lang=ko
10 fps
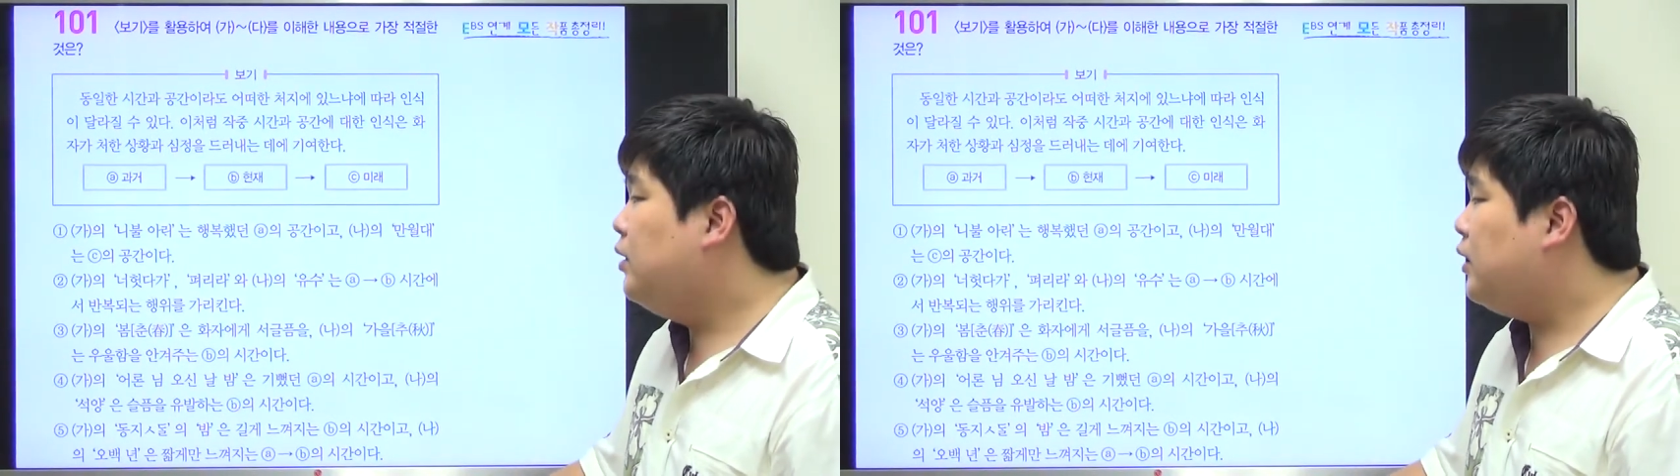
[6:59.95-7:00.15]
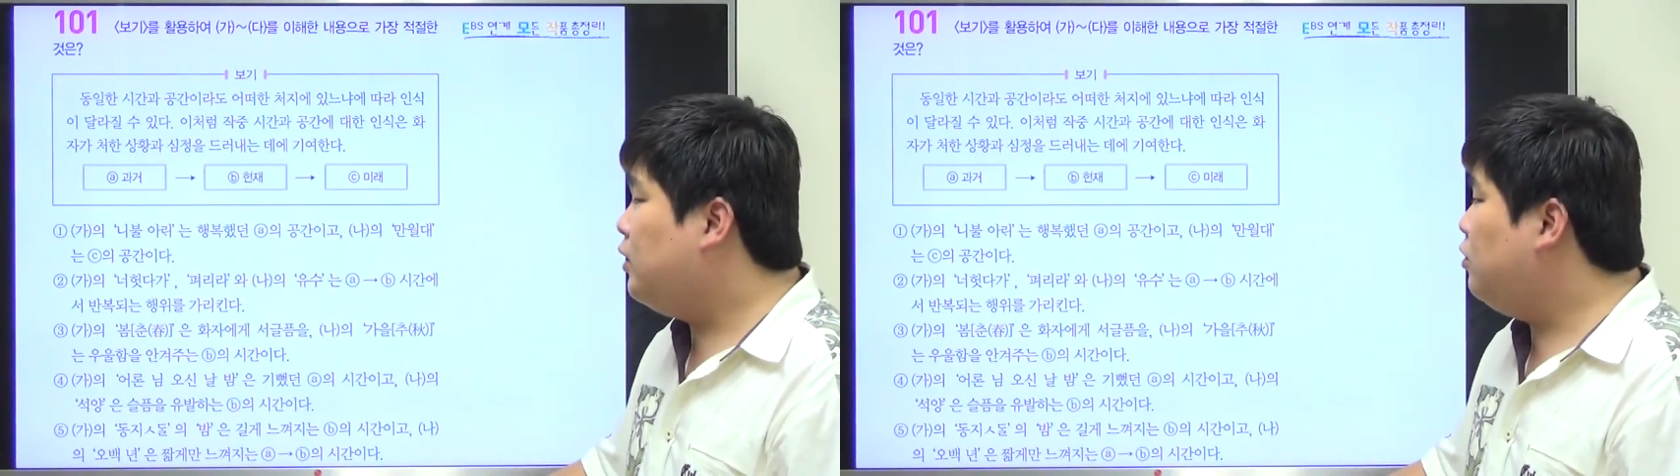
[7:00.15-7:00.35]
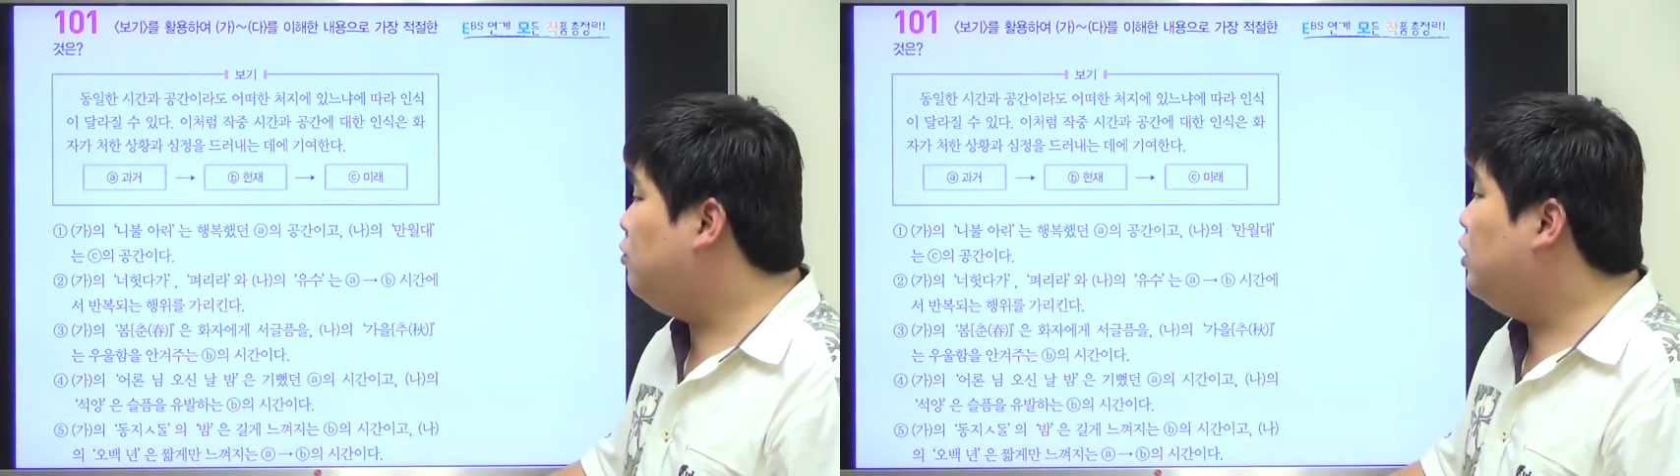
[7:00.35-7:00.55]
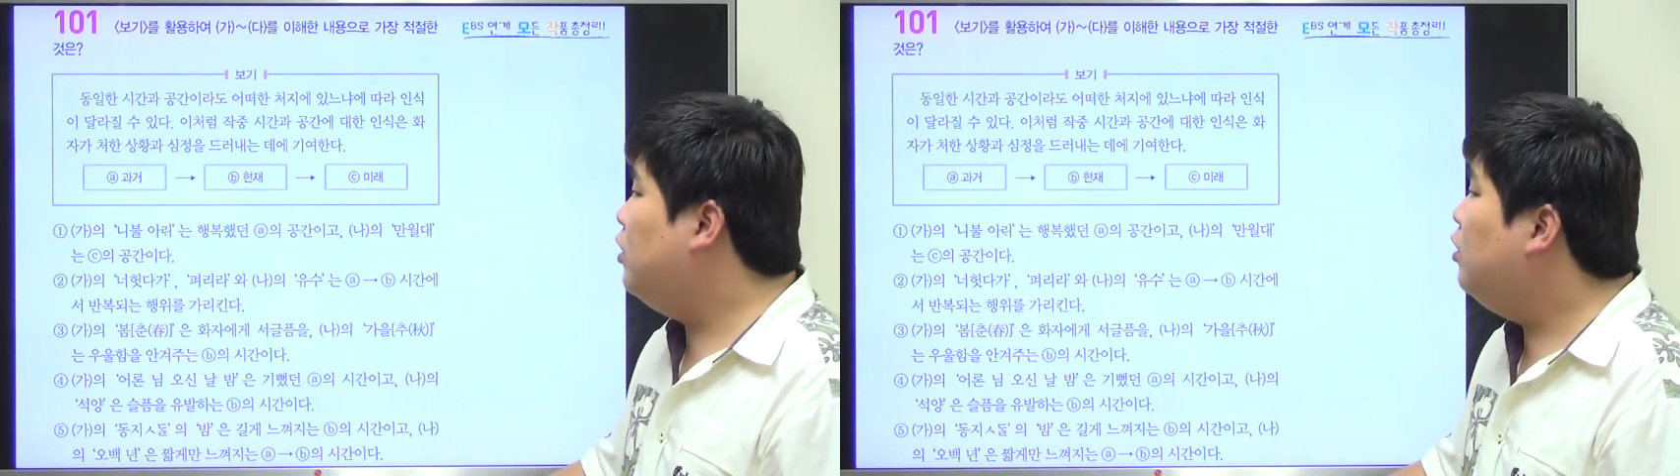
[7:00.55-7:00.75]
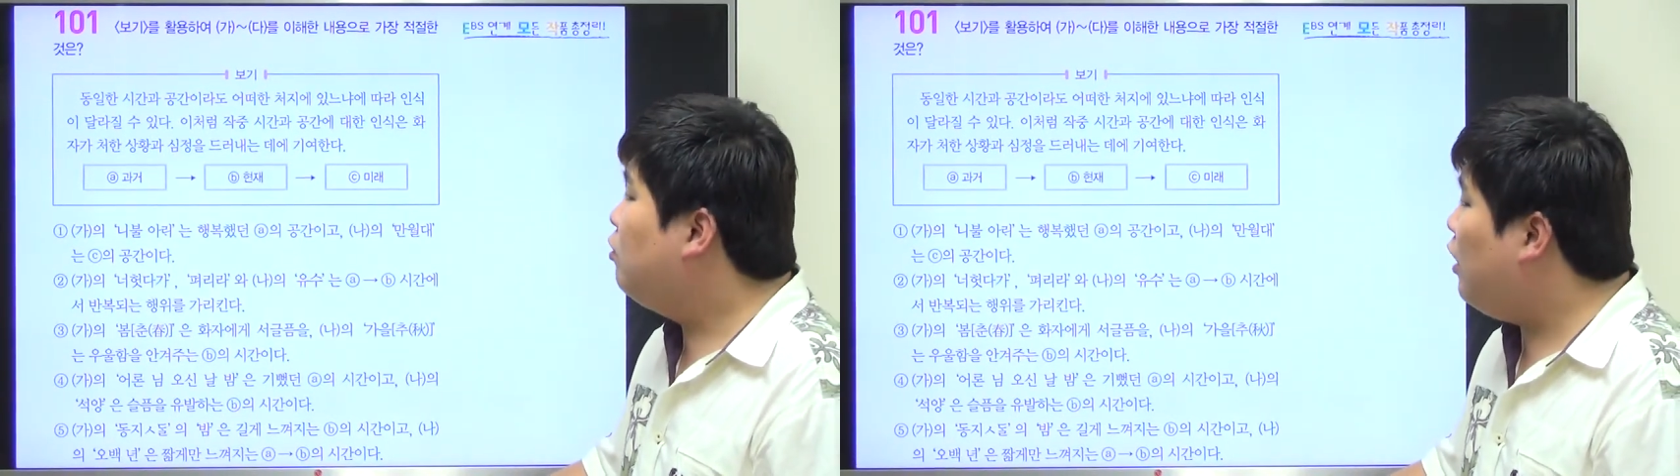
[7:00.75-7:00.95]
자
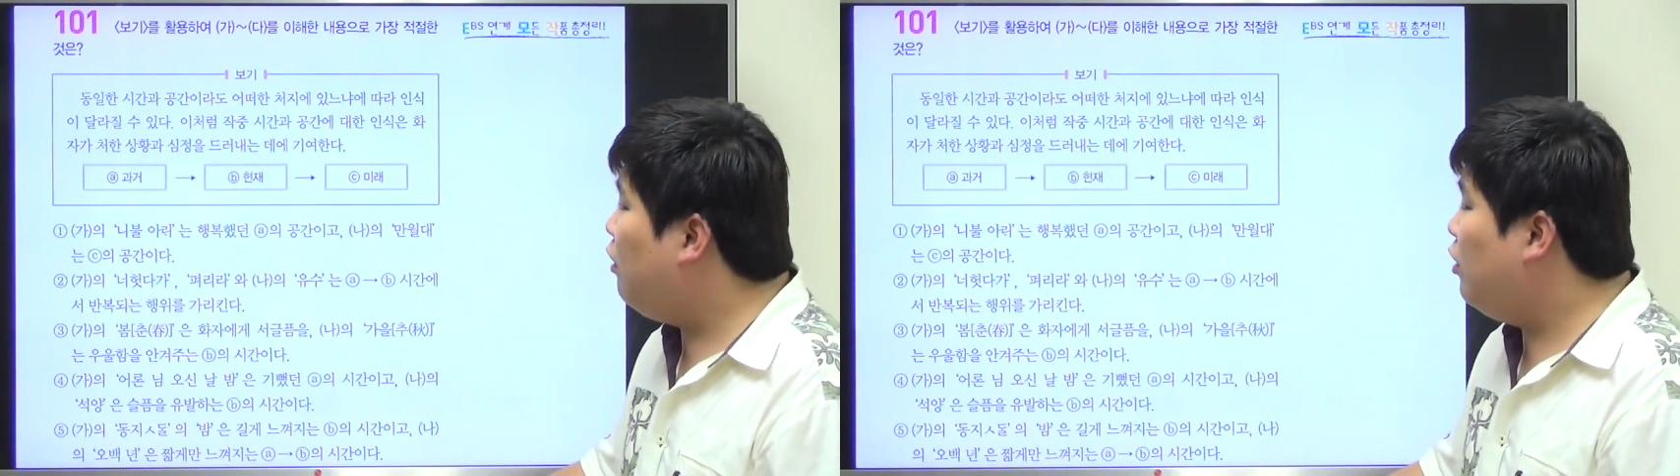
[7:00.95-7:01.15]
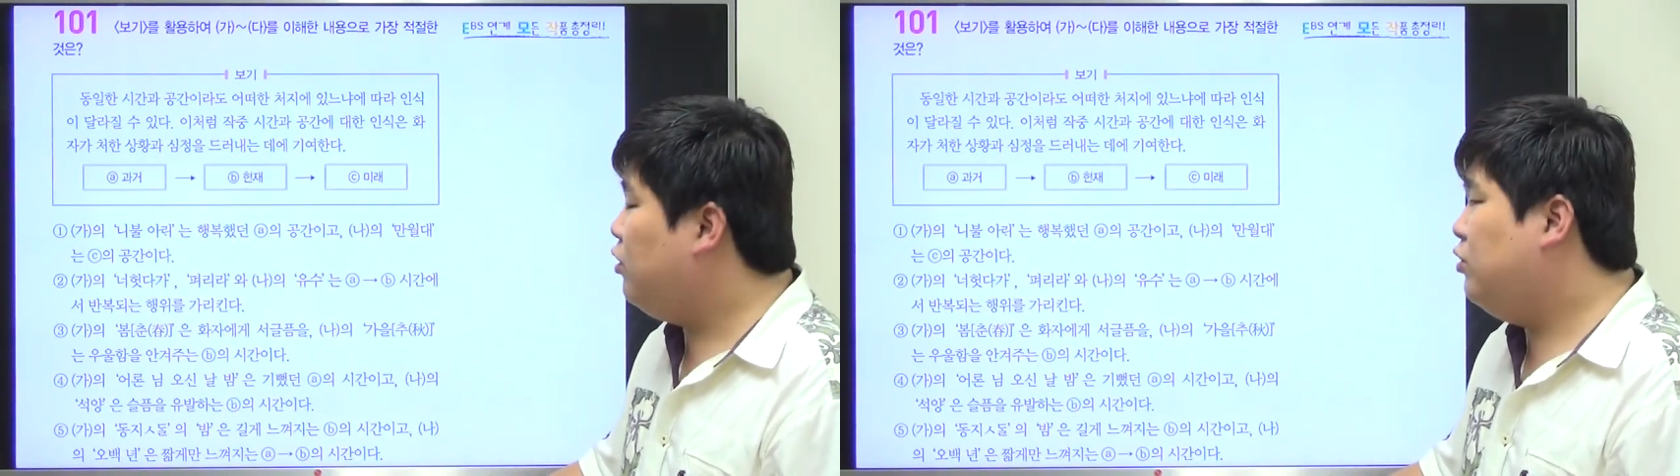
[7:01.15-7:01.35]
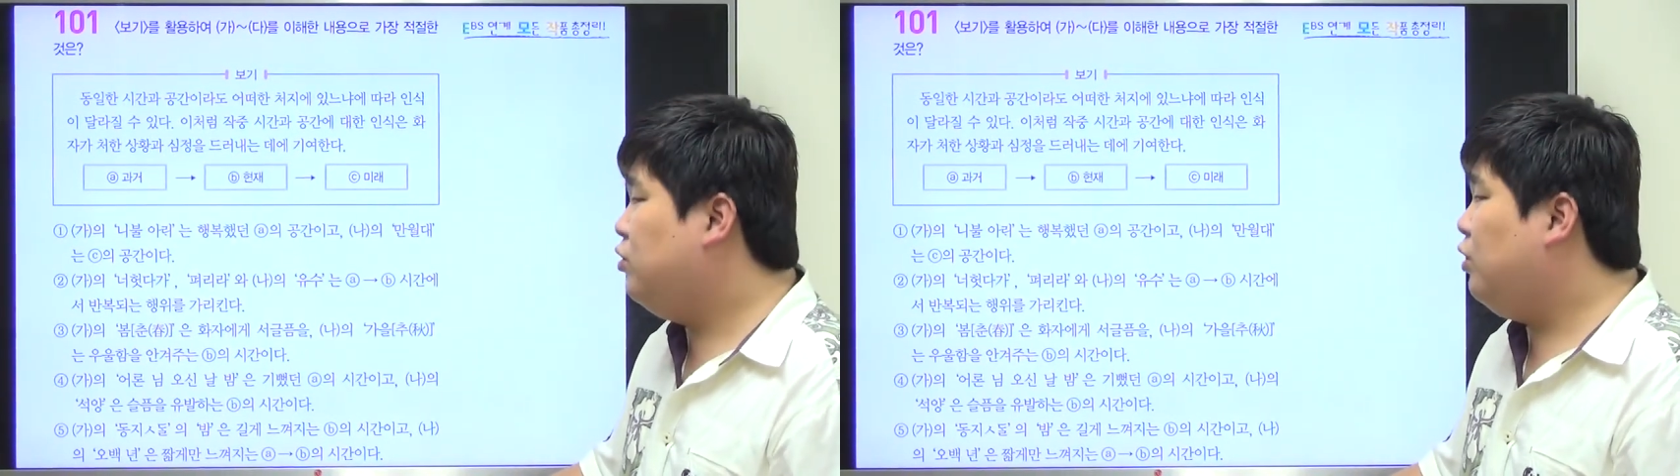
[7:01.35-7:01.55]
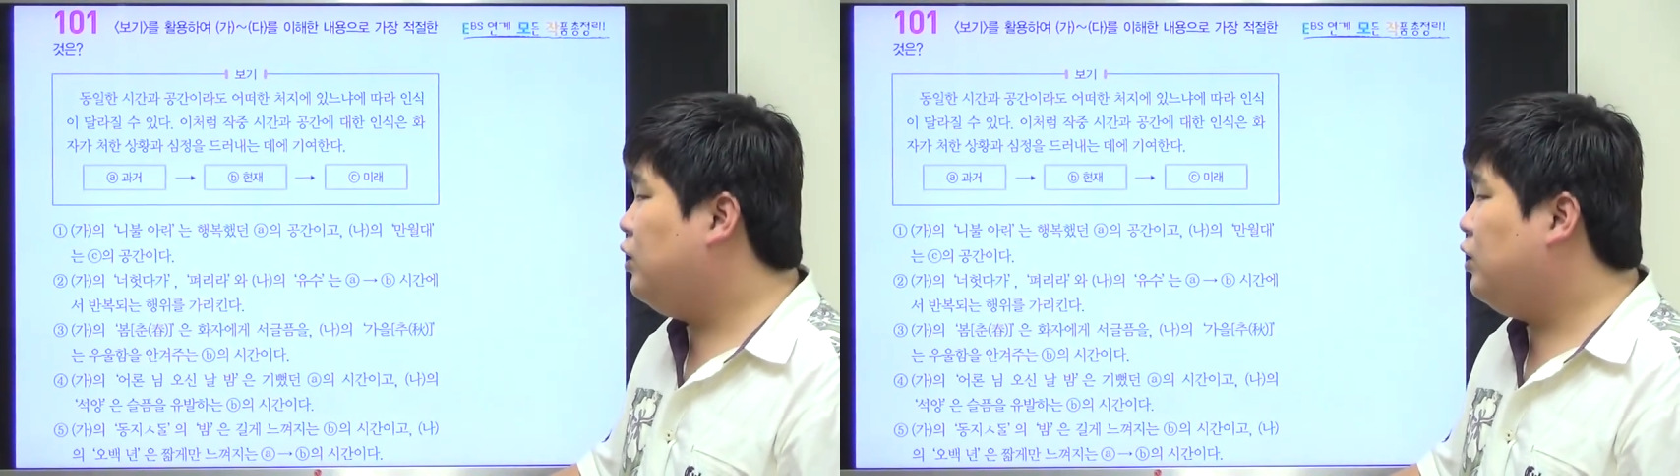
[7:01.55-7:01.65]
그리고요. 과거에서 현재로